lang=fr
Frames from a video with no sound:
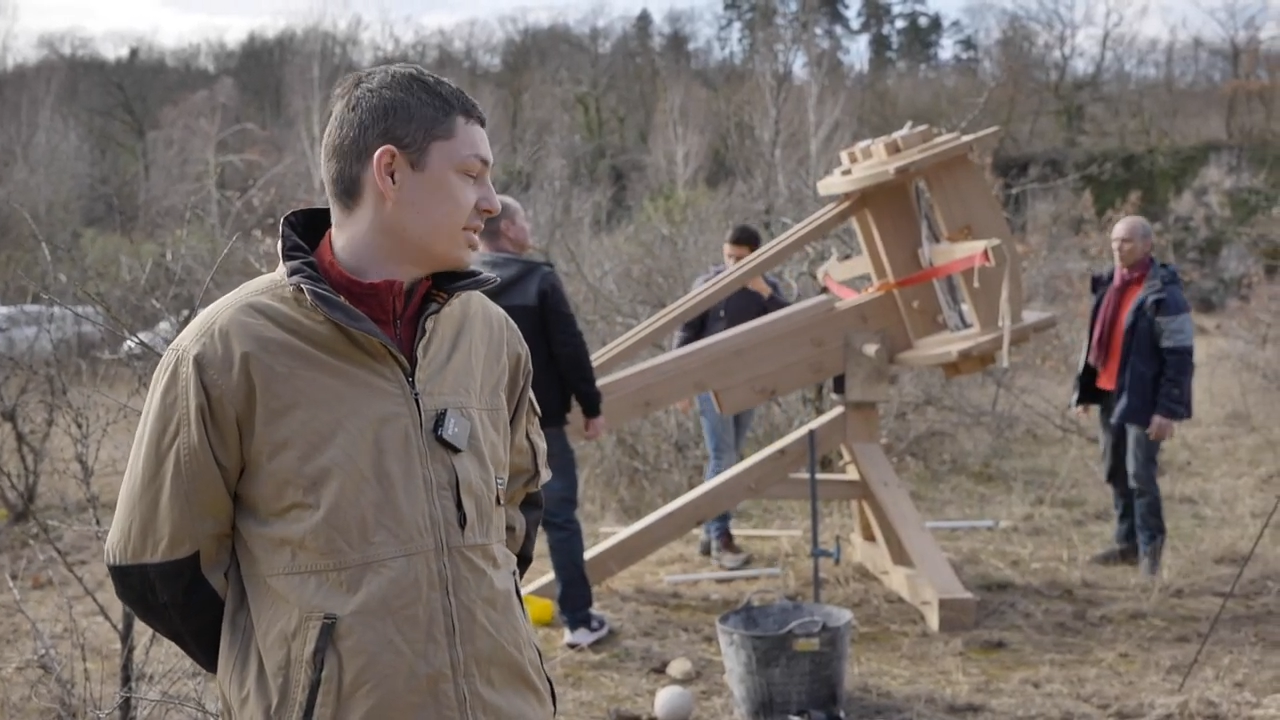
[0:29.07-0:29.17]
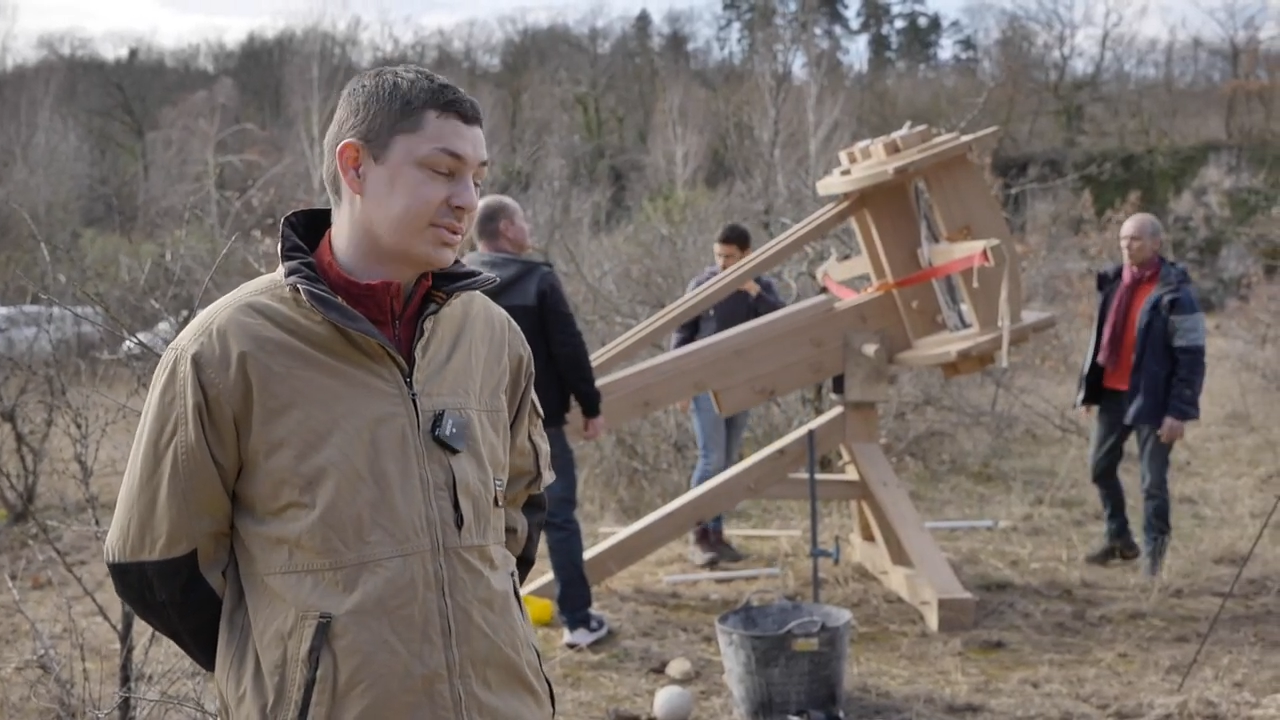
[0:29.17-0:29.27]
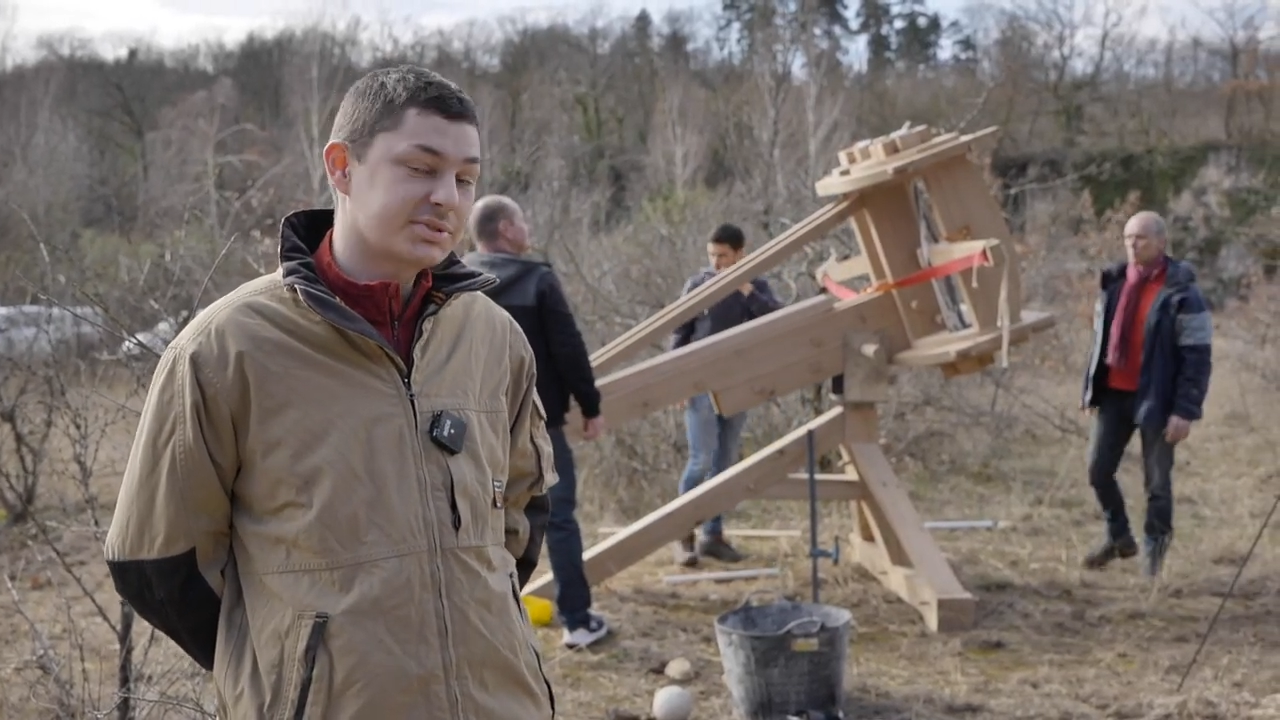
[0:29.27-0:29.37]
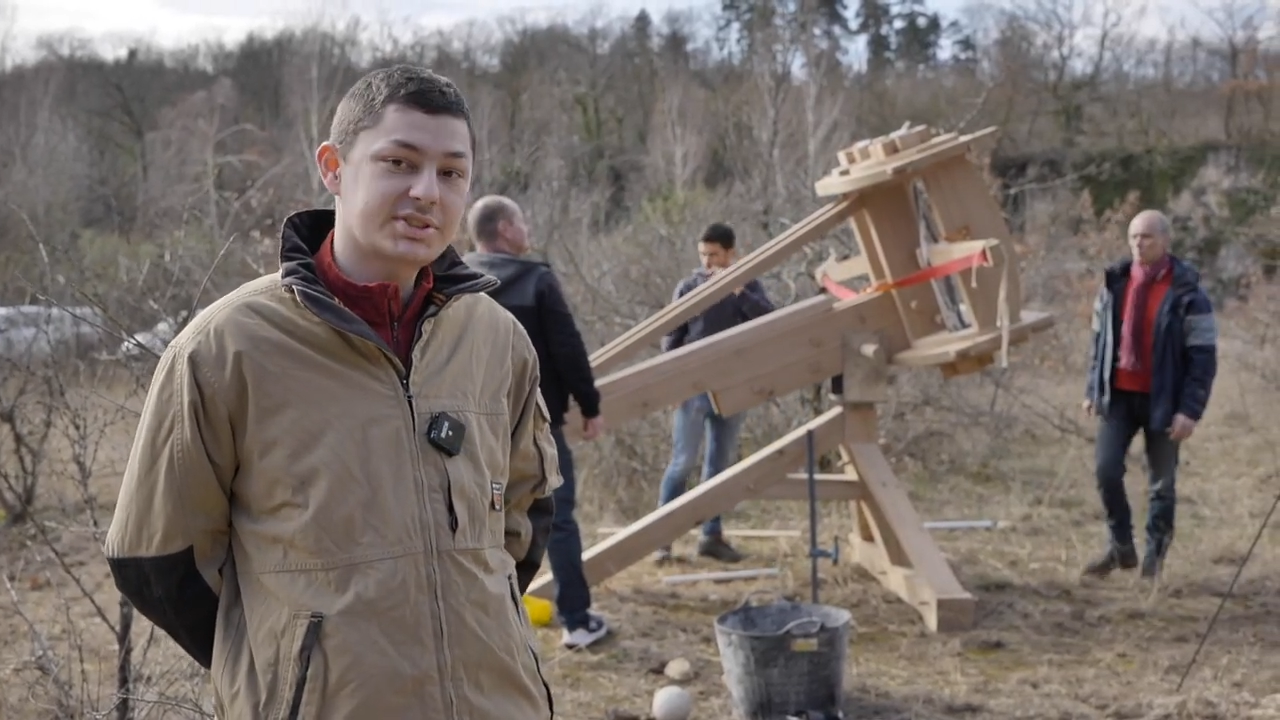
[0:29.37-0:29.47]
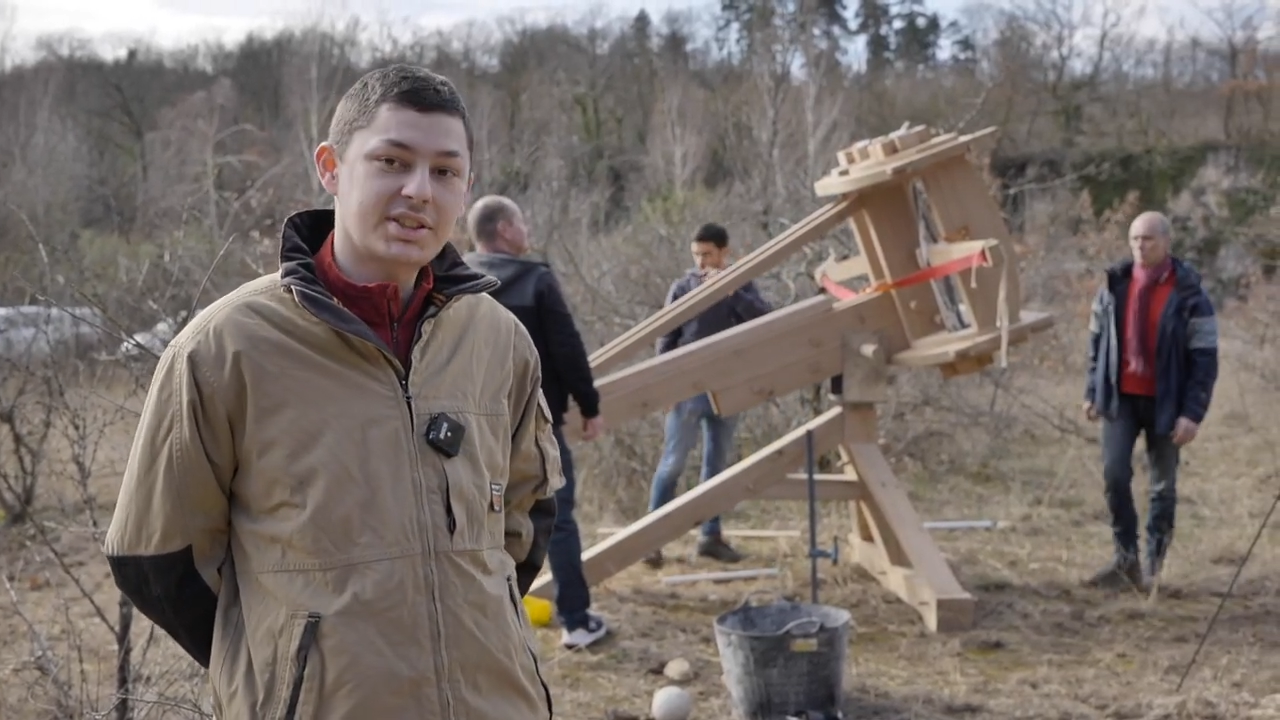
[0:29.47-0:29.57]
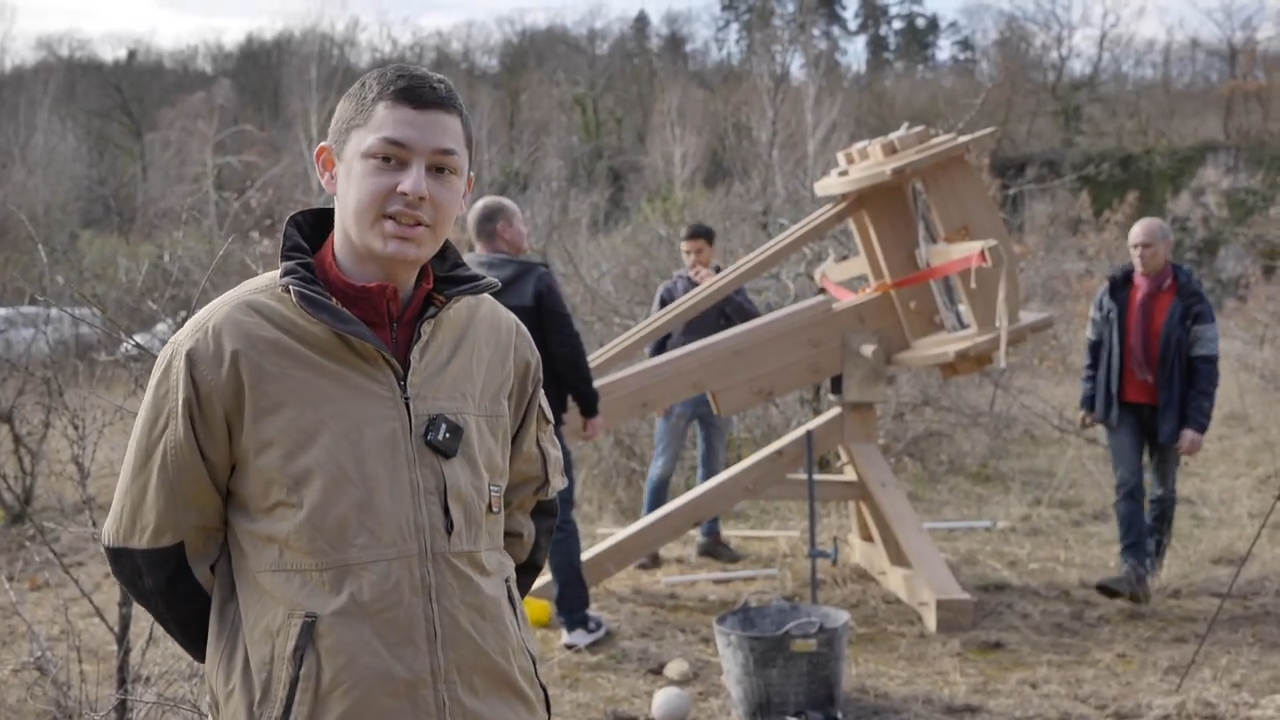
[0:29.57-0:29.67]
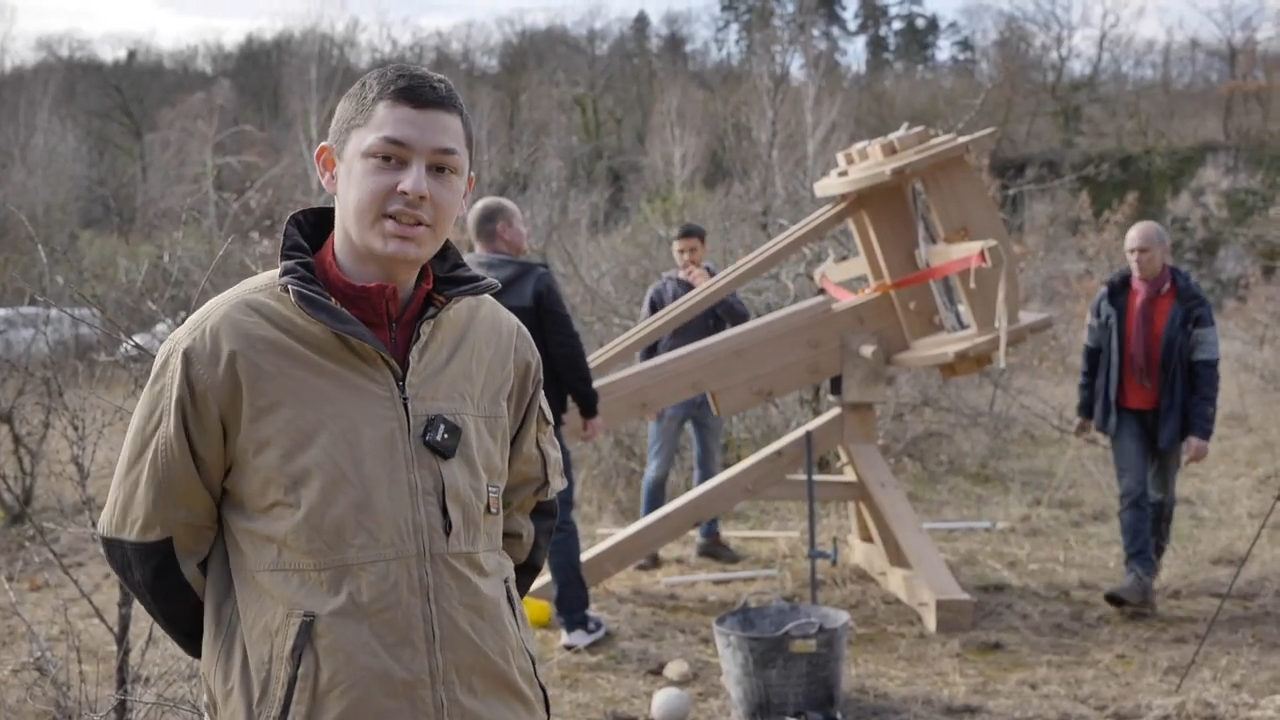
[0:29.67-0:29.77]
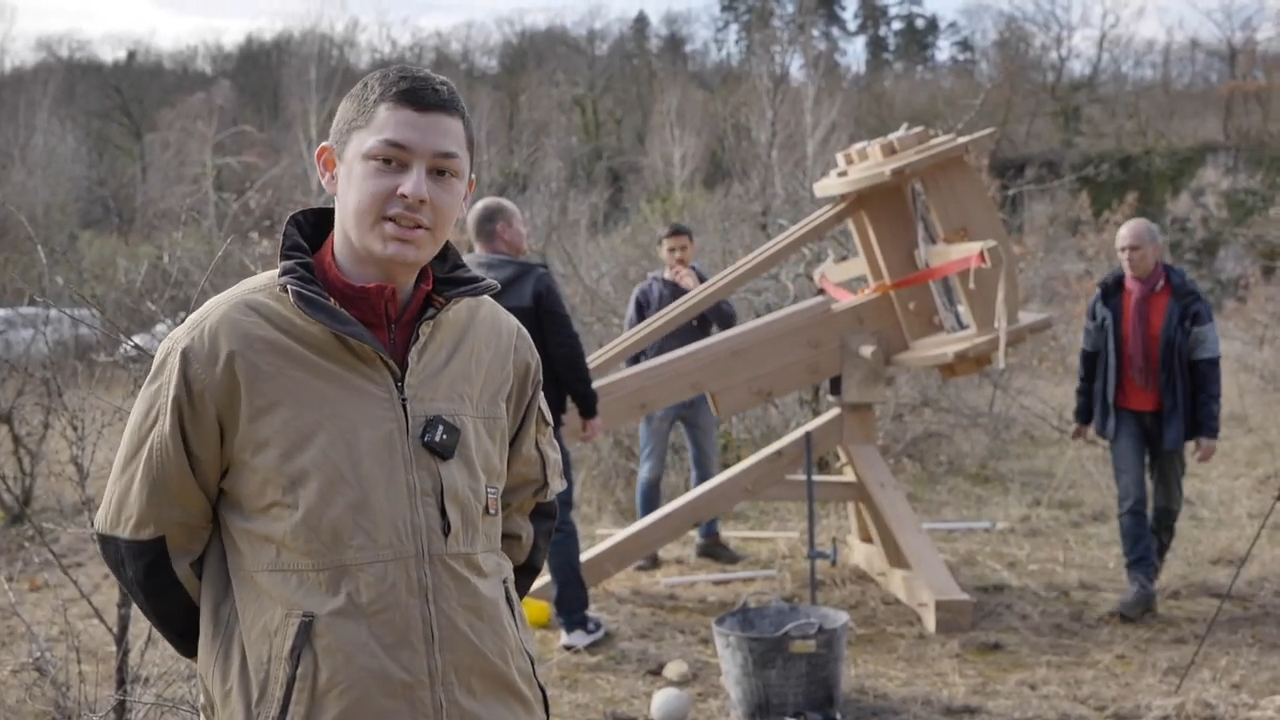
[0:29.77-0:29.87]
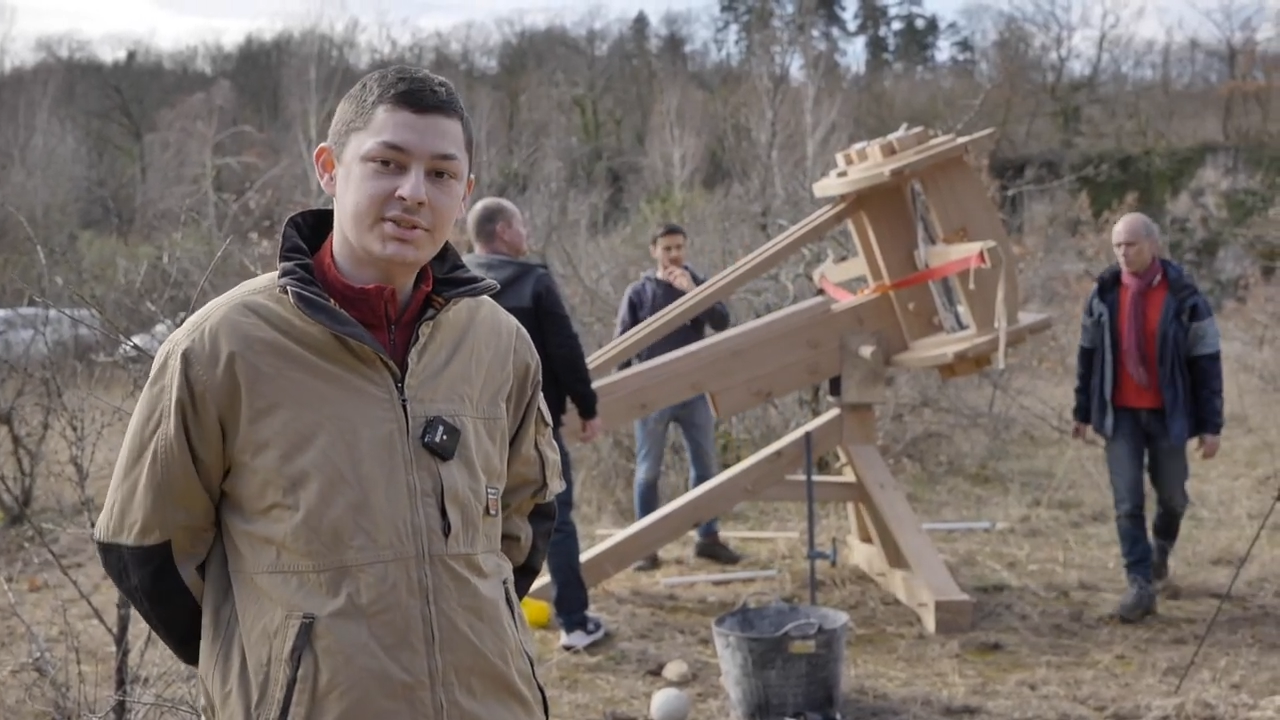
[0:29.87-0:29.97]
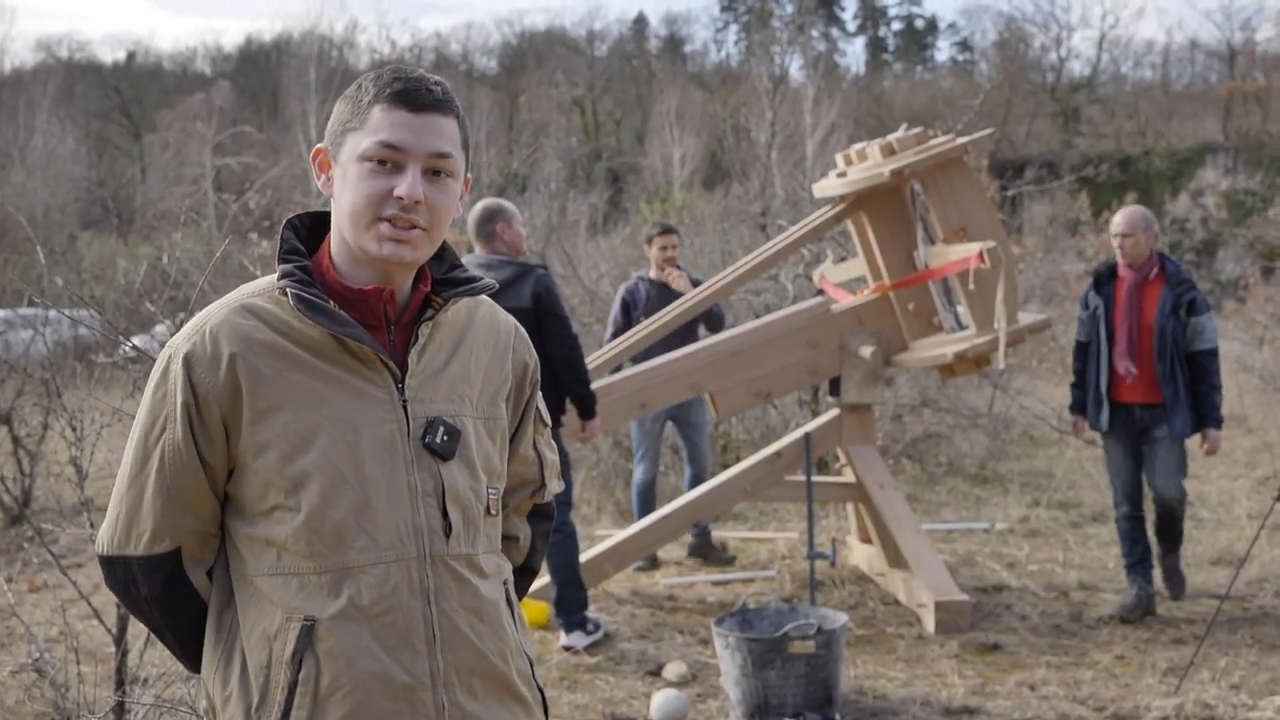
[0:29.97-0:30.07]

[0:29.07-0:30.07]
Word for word: donc c'est